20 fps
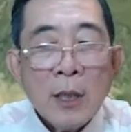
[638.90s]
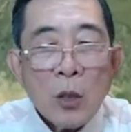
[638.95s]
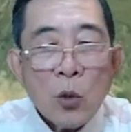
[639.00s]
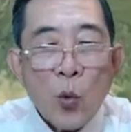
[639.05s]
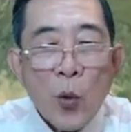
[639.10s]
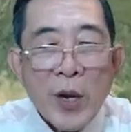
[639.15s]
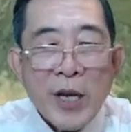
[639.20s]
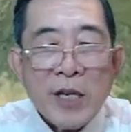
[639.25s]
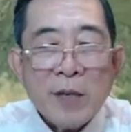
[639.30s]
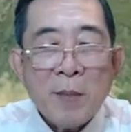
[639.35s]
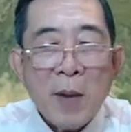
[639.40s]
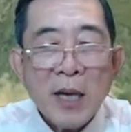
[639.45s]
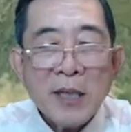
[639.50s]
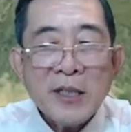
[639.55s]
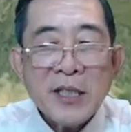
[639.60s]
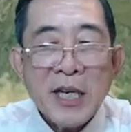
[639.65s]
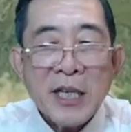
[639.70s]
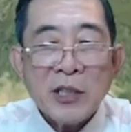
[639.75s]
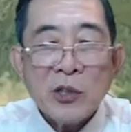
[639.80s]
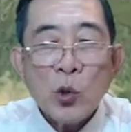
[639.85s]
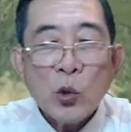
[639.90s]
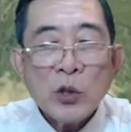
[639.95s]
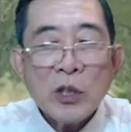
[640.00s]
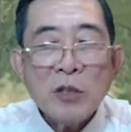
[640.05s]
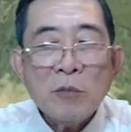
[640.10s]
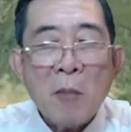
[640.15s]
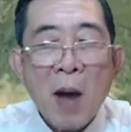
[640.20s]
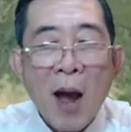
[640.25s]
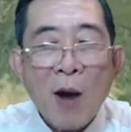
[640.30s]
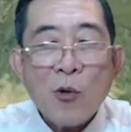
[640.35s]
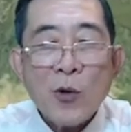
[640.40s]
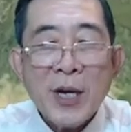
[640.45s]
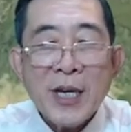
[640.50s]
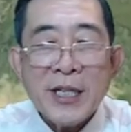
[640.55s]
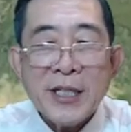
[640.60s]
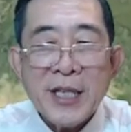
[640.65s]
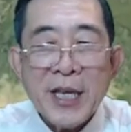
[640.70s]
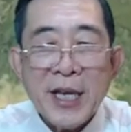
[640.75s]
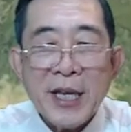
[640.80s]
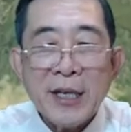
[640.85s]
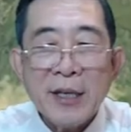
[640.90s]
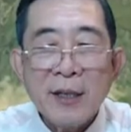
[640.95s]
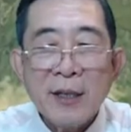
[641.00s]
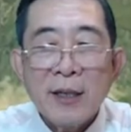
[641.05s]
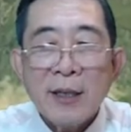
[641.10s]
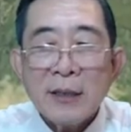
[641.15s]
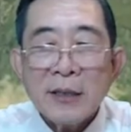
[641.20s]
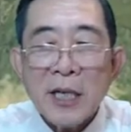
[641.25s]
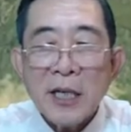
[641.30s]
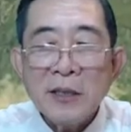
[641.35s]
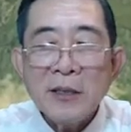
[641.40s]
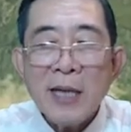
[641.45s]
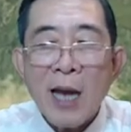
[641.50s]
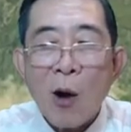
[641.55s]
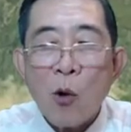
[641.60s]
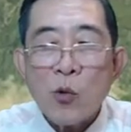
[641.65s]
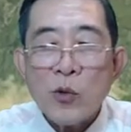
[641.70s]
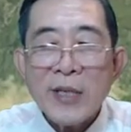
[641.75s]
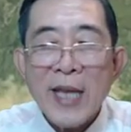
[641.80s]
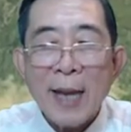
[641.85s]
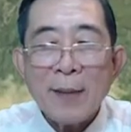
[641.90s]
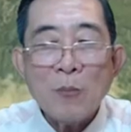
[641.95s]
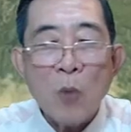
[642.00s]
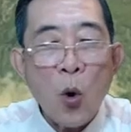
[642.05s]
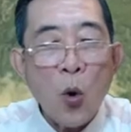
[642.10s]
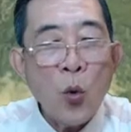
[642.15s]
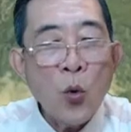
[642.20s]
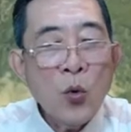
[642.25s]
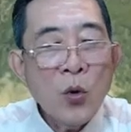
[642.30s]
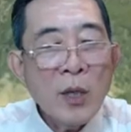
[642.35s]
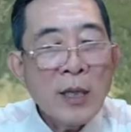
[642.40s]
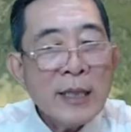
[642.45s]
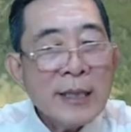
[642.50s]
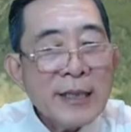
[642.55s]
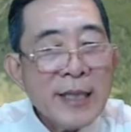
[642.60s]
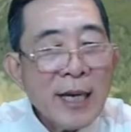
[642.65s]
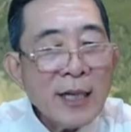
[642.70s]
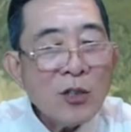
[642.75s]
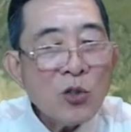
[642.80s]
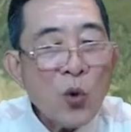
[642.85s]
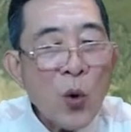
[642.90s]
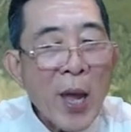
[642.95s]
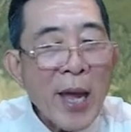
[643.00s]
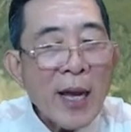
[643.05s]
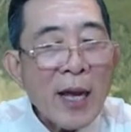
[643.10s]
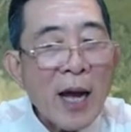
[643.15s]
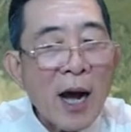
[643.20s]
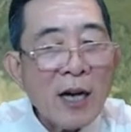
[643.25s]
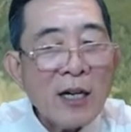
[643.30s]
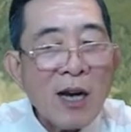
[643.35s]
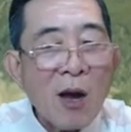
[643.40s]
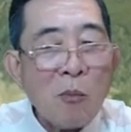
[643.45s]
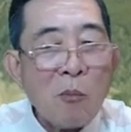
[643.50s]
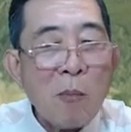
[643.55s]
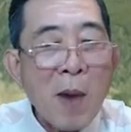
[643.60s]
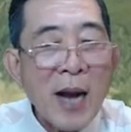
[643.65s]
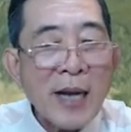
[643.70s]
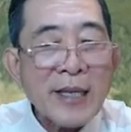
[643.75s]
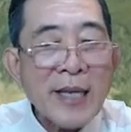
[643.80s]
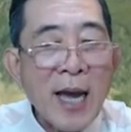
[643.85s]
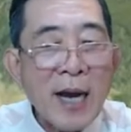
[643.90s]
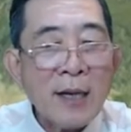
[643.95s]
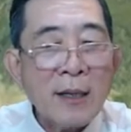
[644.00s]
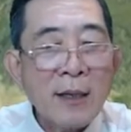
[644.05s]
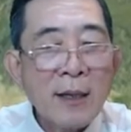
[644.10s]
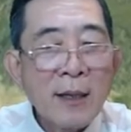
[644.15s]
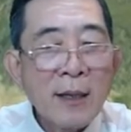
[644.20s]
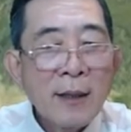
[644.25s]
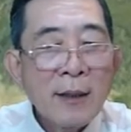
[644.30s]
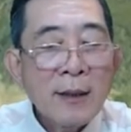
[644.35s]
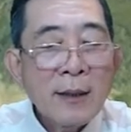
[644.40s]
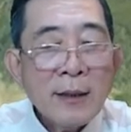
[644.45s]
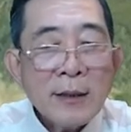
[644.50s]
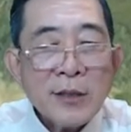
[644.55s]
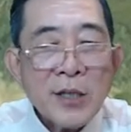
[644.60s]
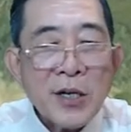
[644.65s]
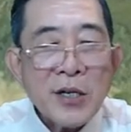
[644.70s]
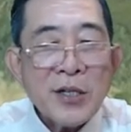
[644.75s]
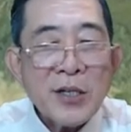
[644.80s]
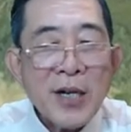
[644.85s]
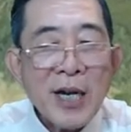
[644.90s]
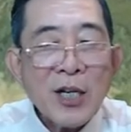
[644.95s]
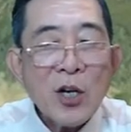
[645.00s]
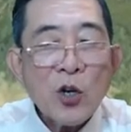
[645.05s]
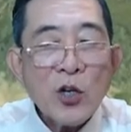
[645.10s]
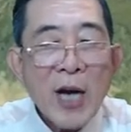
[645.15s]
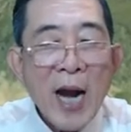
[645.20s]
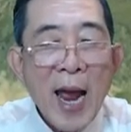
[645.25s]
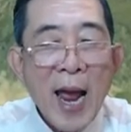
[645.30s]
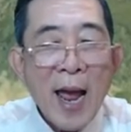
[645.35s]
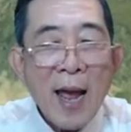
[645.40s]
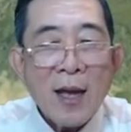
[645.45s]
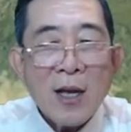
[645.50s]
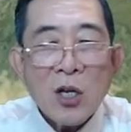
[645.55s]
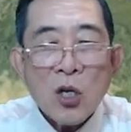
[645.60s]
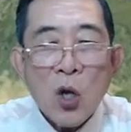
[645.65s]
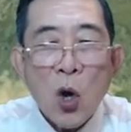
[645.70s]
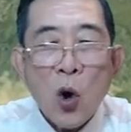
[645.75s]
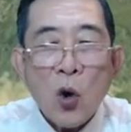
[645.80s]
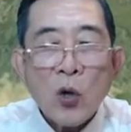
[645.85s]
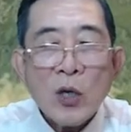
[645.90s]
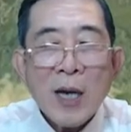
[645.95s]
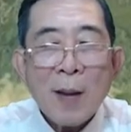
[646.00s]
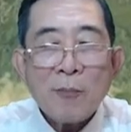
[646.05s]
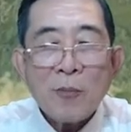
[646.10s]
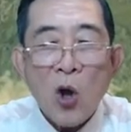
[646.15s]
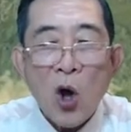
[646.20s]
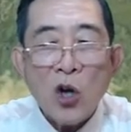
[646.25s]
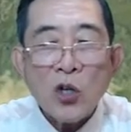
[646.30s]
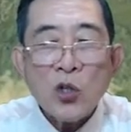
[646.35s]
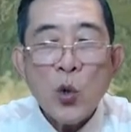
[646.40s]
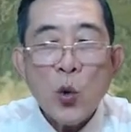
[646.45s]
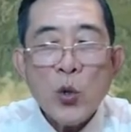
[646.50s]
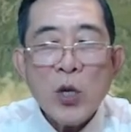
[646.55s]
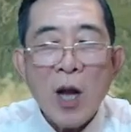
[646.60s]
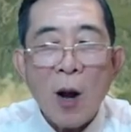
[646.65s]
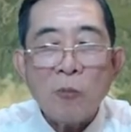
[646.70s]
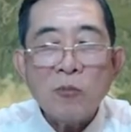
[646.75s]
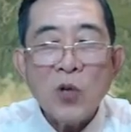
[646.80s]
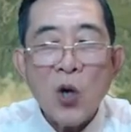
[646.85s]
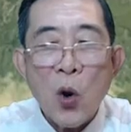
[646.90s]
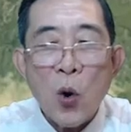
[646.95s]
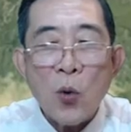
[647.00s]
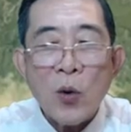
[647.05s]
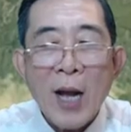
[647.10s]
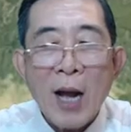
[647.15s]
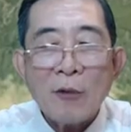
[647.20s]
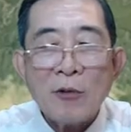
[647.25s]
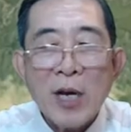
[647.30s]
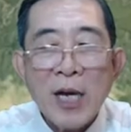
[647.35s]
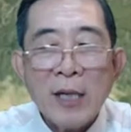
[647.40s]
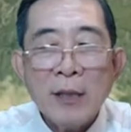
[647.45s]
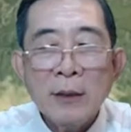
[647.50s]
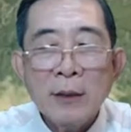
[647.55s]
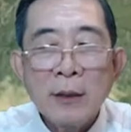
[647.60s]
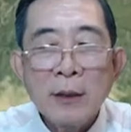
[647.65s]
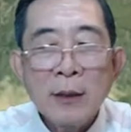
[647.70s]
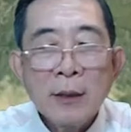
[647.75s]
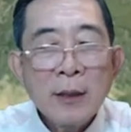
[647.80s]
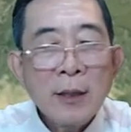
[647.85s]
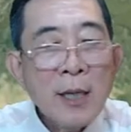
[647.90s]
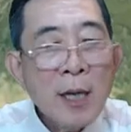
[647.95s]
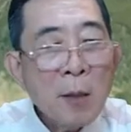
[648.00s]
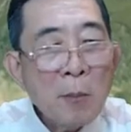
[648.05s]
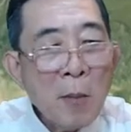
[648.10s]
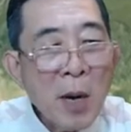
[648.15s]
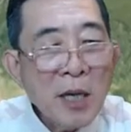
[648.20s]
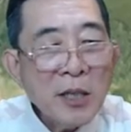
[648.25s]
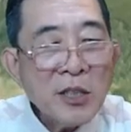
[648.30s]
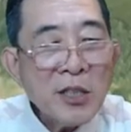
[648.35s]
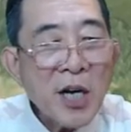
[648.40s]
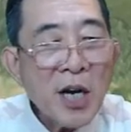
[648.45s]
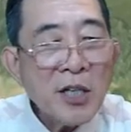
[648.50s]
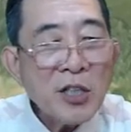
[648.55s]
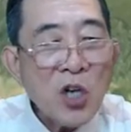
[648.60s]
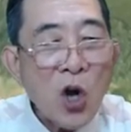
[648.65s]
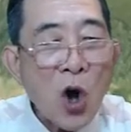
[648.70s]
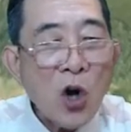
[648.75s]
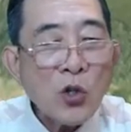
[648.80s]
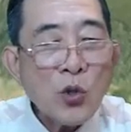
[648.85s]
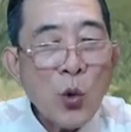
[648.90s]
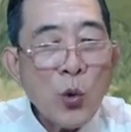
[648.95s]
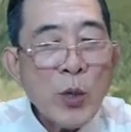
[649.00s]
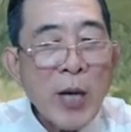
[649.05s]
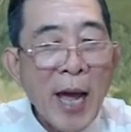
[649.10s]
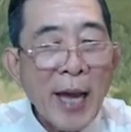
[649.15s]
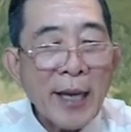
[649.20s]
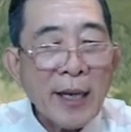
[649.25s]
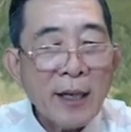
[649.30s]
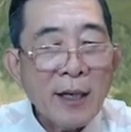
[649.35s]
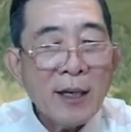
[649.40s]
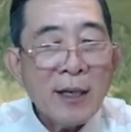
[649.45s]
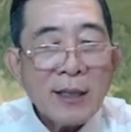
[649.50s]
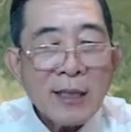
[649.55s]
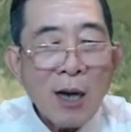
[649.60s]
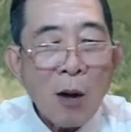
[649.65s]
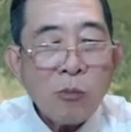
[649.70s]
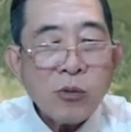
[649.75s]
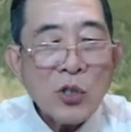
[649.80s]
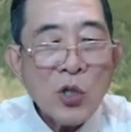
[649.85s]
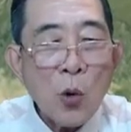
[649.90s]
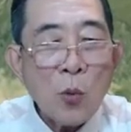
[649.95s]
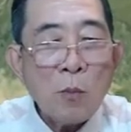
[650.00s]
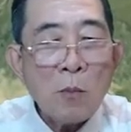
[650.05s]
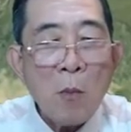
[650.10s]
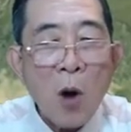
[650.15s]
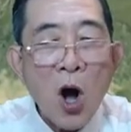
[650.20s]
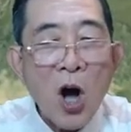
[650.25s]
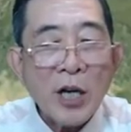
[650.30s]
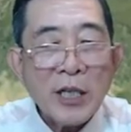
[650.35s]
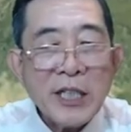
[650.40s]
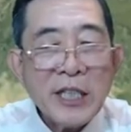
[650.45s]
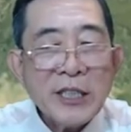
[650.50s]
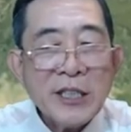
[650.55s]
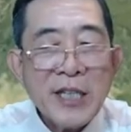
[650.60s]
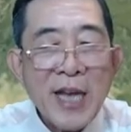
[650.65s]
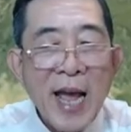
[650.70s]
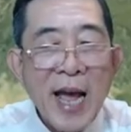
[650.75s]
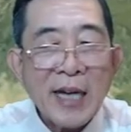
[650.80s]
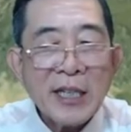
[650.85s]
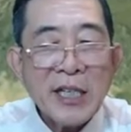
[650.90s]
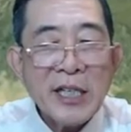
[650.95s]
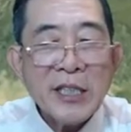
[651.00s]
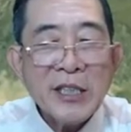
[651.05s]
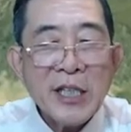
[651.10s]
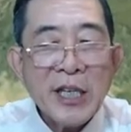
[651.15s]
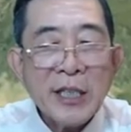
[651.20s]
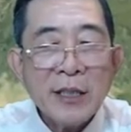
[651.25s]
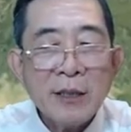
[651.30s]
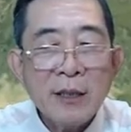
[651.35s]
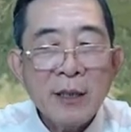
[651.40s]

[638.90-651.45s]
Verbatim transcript: Quỷ bệnh dịch của tướng mạo kỳ dị, đỉnh đầu chảy mũ, vết loét ở lòng bàn chân. Trừ cái đó ra, còn có năm ngọn núi khổng lồ cao lớn. Bên trên ngọn núi này, độc trùng bò lít nhà lít nhít.